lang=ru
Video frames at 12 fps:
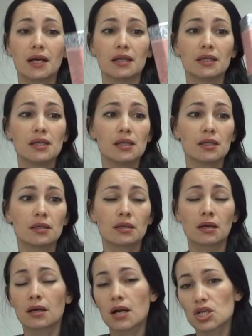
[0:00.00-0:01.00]
И
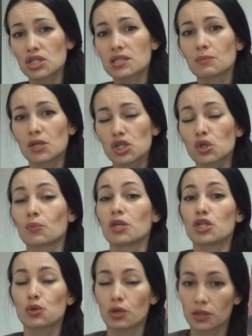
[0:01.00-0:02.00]
а, кажется мне, что мне
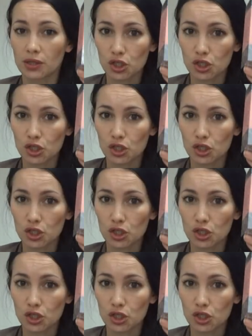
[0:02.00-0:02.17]
еще одна